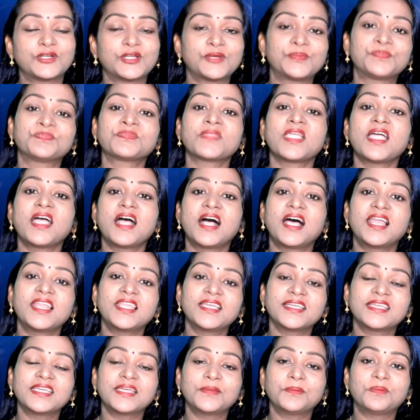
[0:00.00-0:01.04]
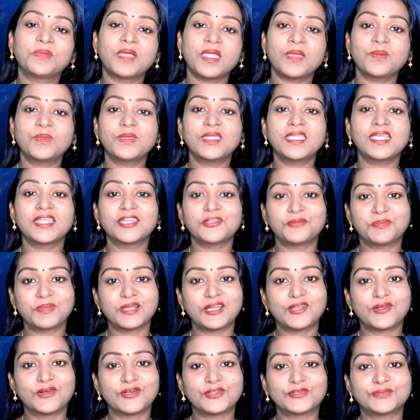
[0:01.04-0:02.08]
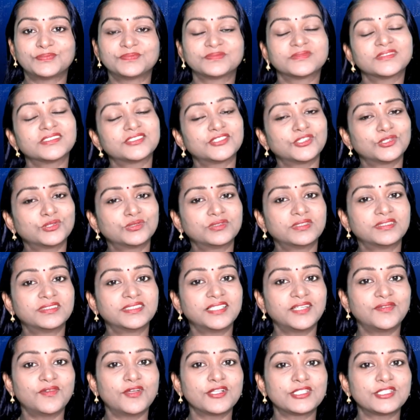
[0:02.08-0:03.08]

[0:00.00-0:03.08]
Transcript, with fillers: అలాగే బేబీ అని పిలవడం సో దిట్ వాజ్ సో